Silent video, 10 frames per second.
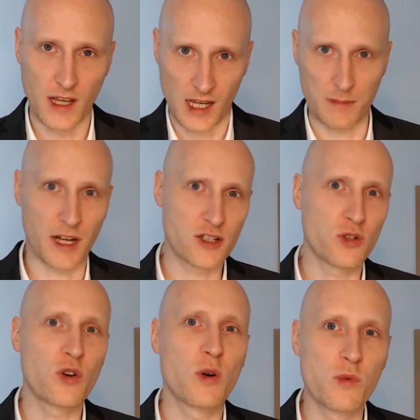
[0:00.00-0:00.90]

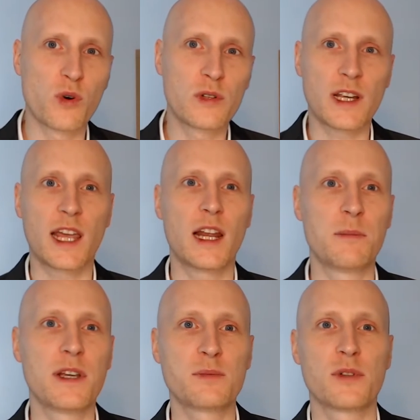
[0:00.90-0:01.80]
immagino comunque che la
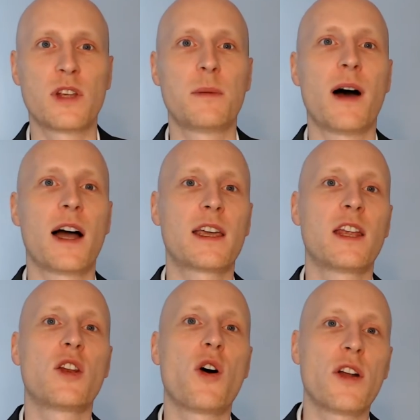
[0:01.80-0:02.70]
BIS potrebbe anche
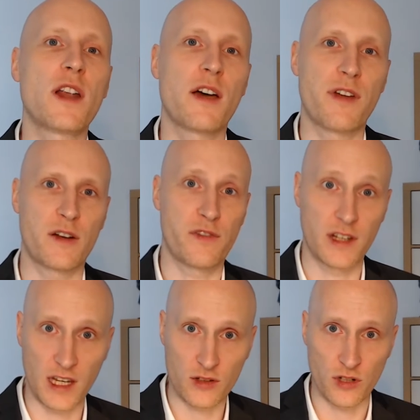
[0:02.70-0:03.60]
non aver
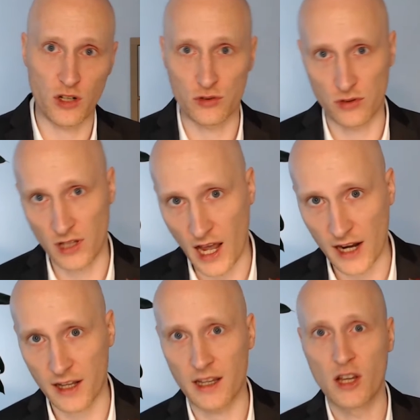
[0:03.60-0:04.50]
finito di
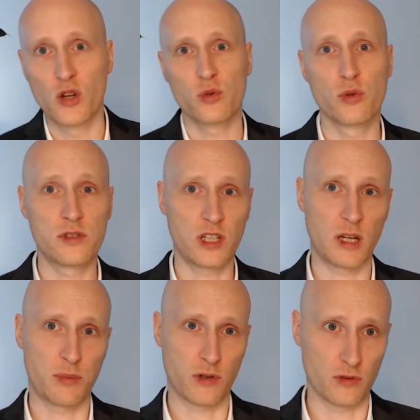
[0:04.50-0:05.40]
controllare tutti i
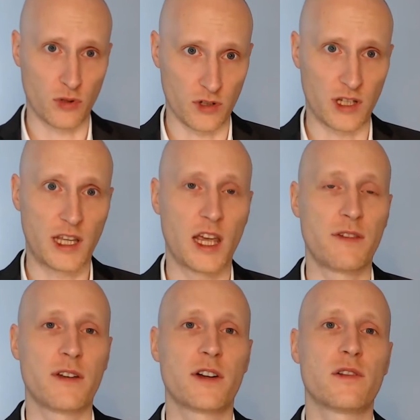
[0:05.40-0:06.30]
produttori che
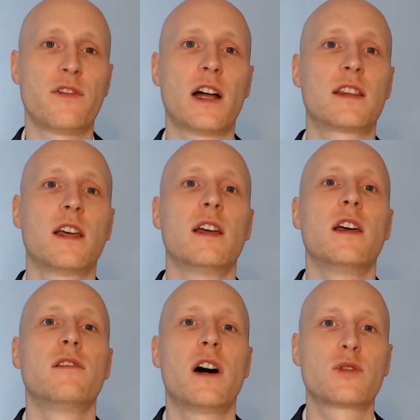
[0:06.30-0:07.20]
avevano fatto
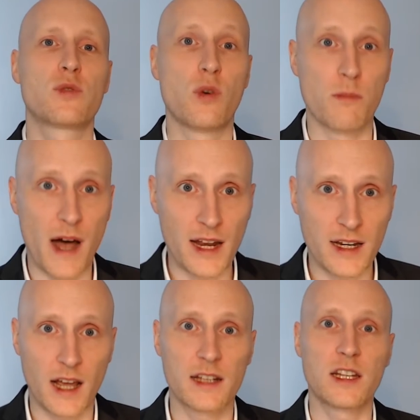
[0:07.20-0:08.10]
fatto
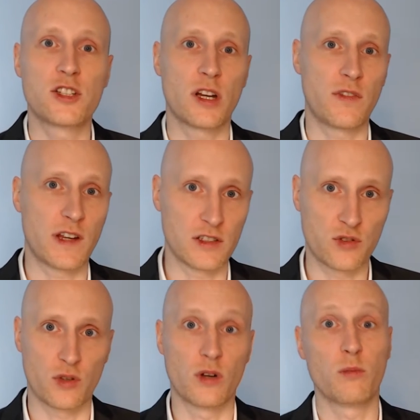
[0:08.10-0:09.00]
domanda di
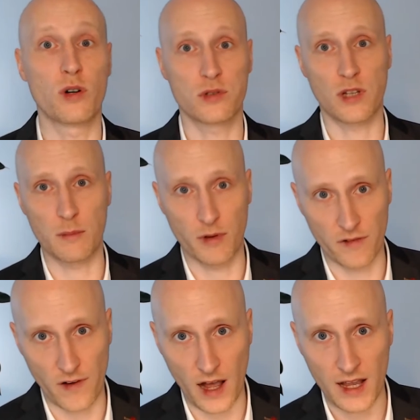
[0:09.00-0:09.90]
certificazione molto tempo
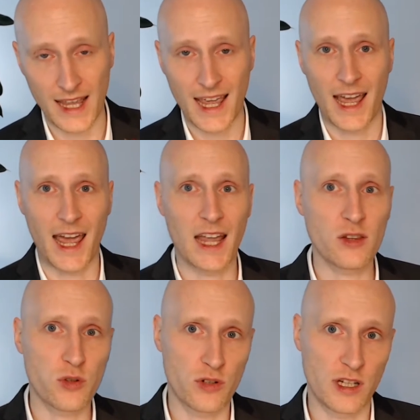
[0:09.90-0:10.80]
fa,
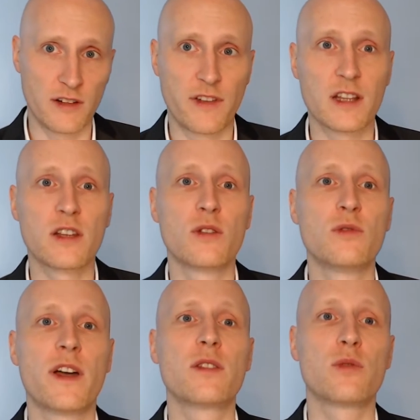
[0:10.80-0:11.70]
entro il 20,
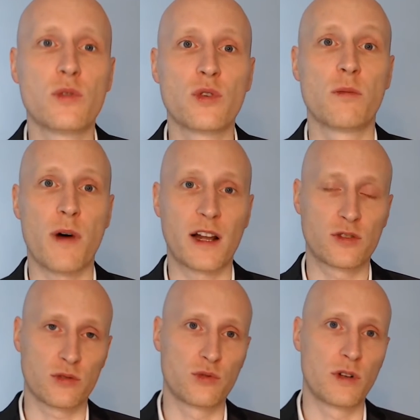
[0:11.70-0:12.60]
21 marzo
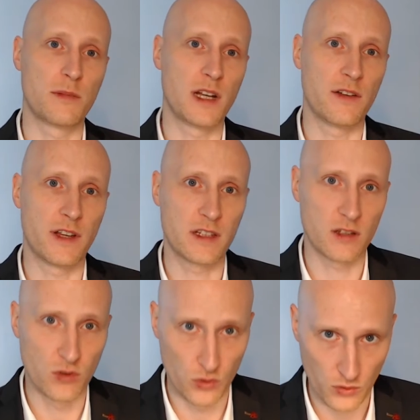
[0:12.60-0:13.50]

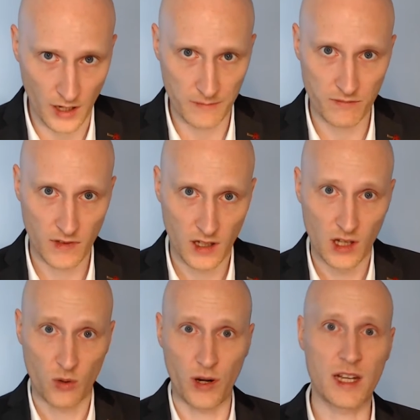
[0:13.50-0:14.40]
2022.
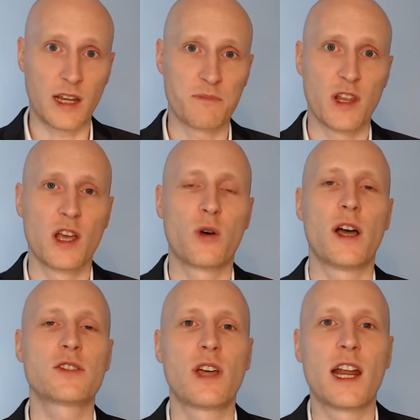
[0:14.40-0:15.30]
Quindi
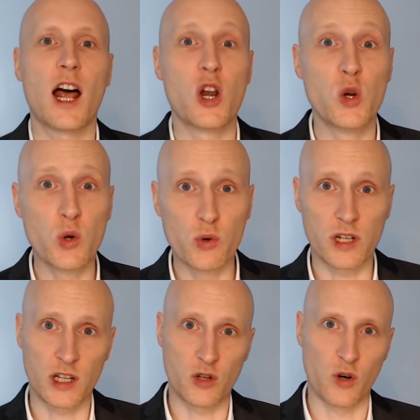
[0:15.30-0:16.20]
questo era
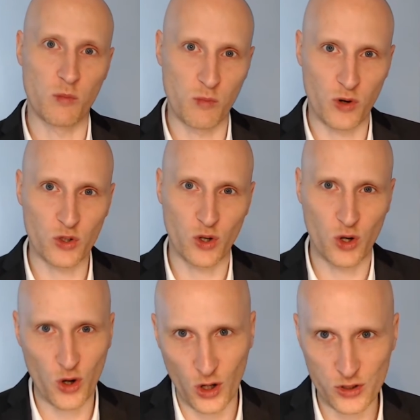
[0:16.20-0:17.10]
l'unico modo
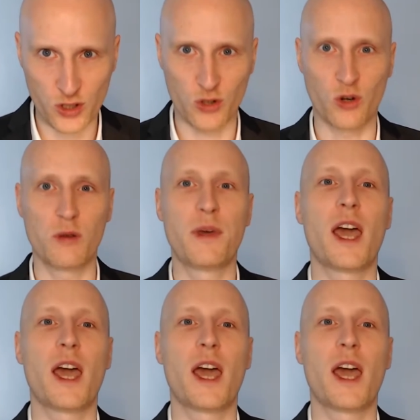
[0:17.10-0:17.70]
logico per